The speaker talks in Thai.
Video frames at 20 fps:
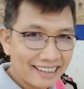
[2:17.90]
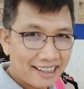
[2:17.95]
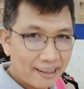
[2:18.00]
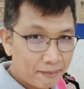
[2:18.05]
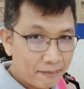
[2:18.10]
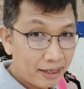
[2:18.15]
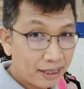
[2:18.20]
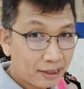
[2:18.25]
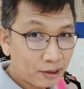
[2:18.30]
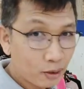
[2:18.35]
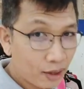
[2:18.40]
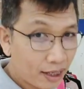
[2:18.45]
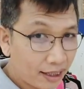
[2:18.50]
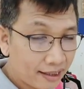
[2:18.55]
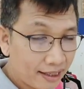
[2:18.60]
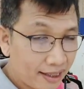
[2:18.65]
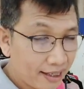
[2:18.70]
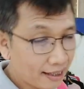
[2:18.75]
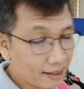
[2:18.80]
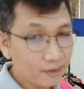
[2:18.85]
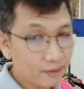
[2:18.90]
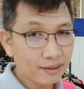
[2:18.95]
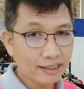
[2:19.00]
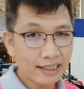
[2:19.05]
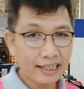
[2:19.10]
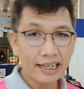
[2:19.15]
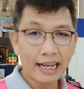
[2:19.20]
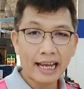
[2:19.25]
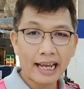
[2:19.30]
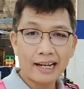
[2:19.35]
มีตัวที่เขา
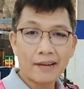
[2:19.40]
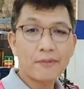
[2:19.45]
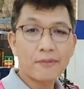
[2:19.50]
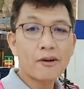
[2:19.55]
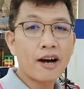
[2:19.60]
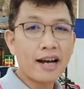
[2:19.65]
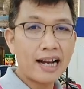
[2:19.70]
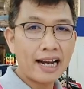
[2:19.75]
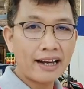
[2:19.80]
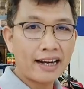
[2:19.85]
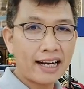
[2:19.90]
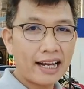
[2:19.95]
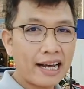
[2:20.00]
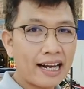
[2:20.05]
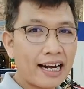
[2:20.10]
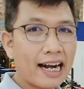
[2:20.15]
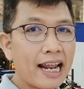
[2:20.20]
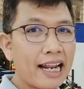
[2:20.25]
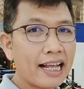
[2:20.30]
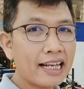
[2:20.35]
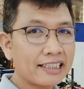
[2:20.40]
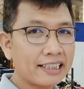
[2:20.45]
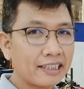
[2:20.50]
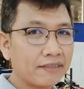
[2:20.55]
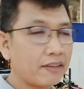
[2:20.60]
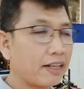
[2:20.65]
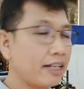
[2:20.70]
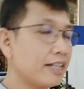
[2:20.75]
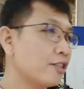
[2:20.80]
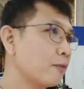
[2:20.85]
แกะเรียบร้อยแล้วนะฮะ ลายลิขสิท
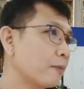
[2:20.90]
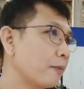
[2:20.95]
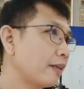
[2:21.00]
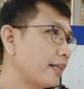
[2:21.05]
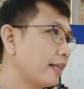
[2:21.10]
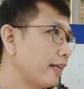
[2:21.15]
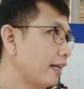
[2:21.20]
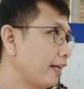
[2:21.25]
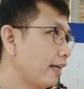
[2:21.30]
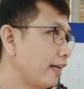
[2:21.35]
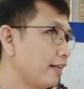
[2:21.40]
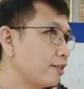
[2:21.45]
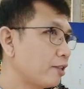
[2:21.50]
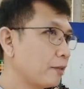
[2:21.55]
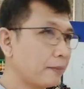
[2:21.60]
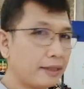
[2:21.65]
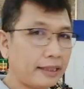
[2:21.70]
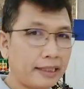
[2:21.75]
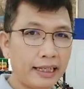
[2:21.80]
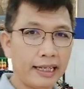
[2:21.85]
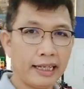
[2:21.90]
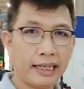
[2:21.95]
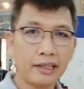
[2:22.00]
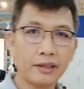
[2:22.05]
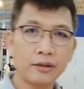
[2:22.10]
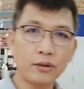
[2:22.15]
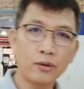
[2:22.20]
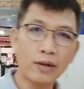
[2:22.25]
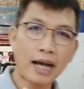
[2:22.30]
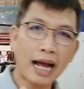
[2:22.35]
ธิ์วันนี้ซุปเปอร์ทีซุปเปอร์ทีนะ
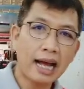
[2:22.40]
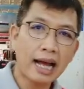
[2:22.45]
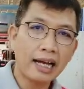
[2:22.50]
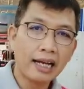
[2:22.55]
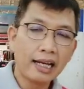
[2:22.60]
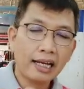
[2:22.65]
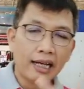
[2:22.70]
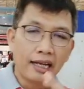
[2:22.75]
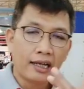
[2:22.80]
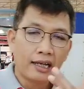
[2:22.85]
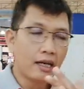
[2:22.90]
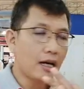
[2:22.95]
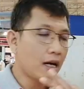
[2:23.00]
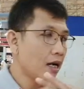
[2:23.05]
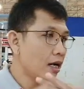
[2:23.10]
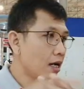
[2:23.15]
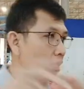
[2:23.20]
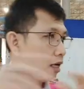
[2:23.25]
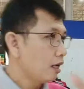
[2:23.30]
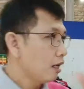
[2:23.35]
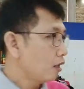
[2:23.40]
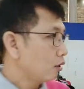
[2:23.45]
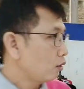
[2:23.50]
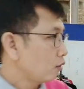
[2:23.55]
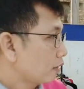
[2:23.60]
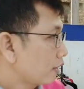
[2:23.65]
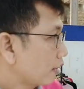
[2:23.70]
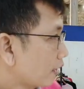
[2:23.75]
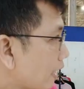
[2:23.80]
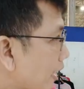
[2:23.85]
คุณลูกค้า ก็ล
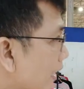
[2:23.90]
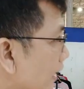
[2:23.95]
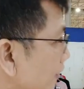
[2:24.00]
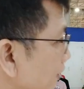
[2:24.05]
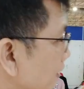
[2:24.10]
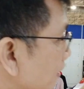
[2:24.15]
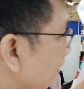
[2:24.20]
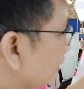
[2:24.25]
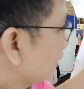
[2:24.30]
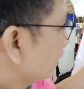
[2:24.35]
ดราคาที่